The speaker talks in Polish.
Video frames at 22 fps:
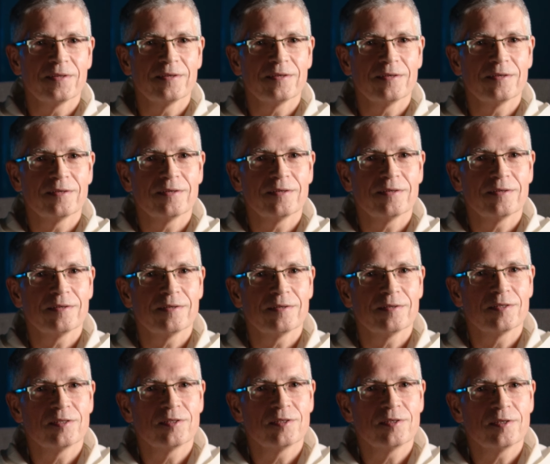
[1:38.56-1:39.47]
E,
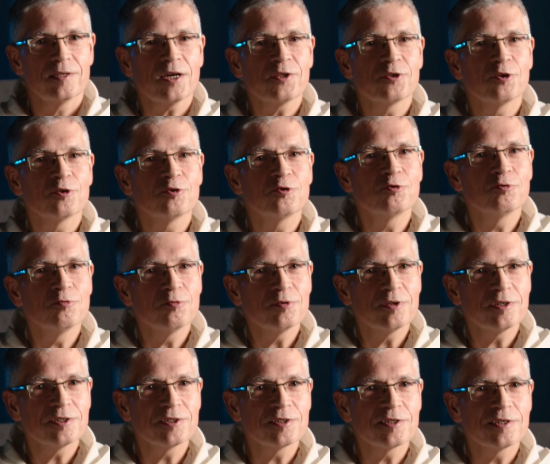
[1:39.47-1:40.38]
jak się
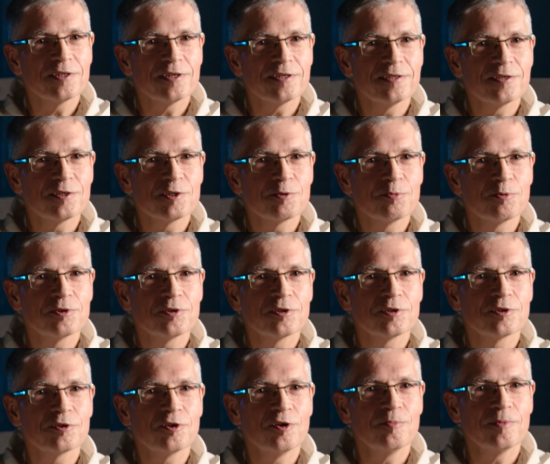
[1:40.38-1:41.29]
czujesz, kiedy
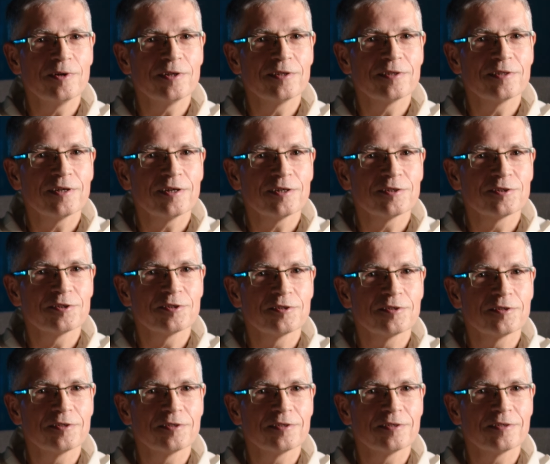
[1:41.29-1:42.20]
słyszysz
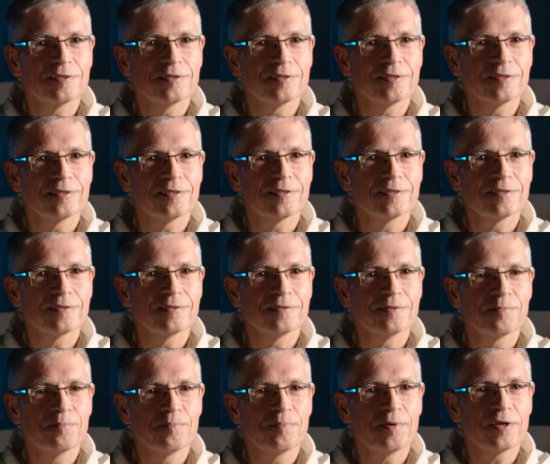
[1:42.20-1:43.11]
komentarz e,
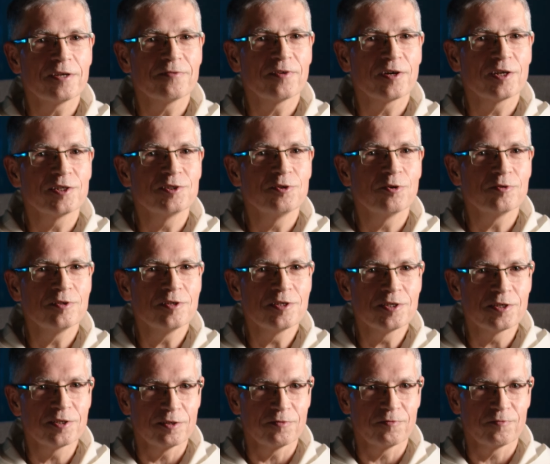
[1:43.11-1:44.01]

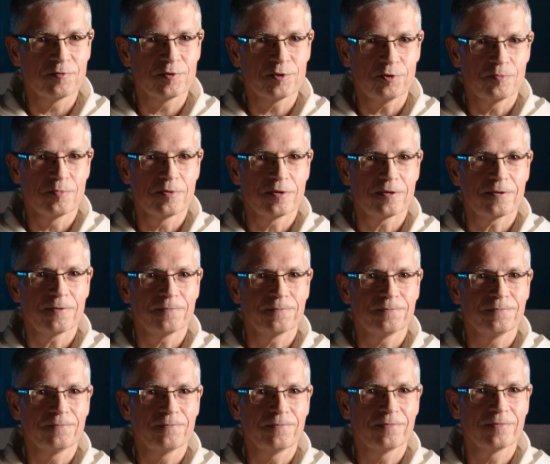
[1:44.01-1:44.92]
perfekcjonisty w sobie?
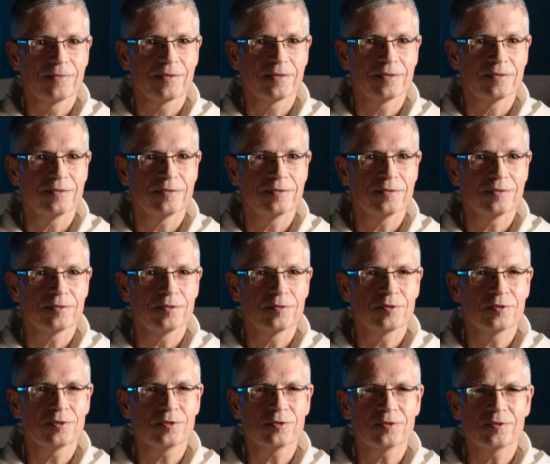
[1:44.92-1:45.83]

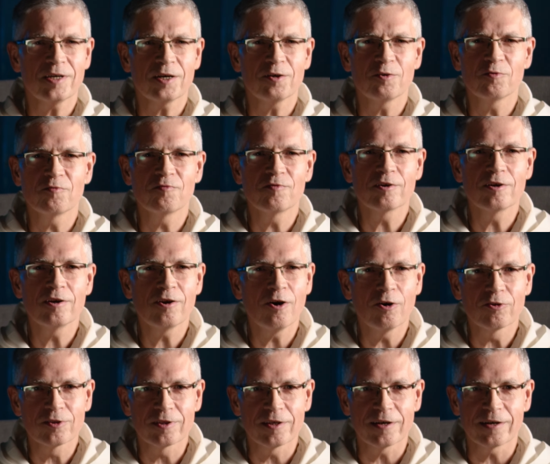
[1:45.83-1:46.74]
Co, jak on
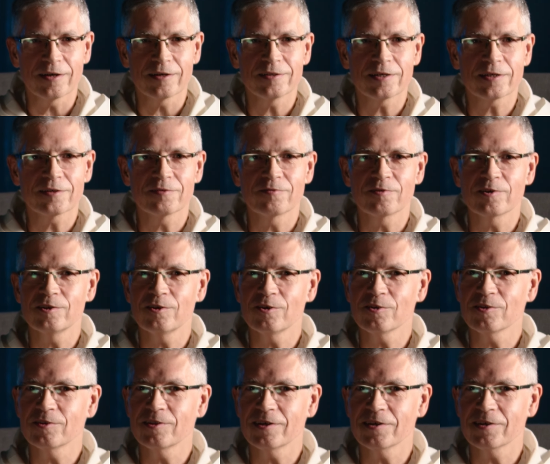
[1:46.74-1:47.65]
wygląda? Jak
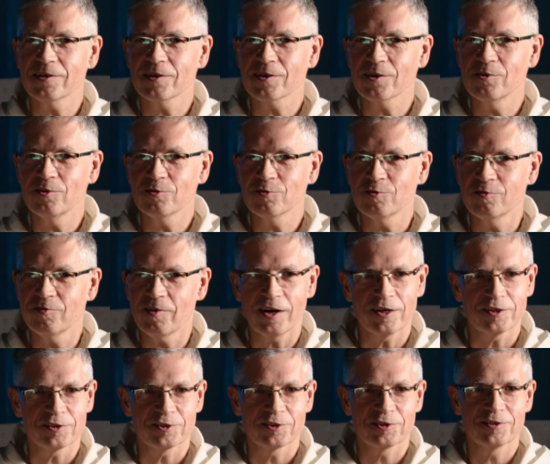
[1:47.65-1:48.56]
wygląda jego
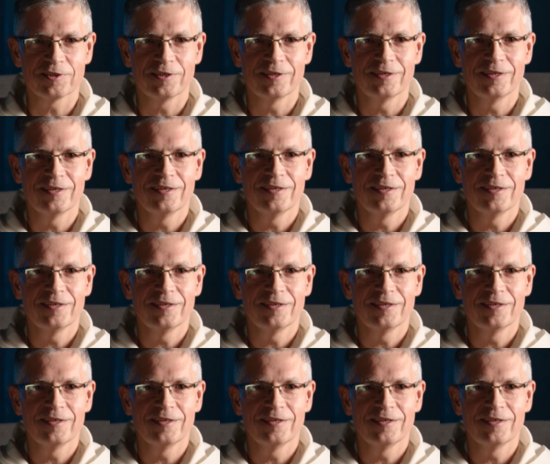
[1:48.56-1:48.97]
twarz?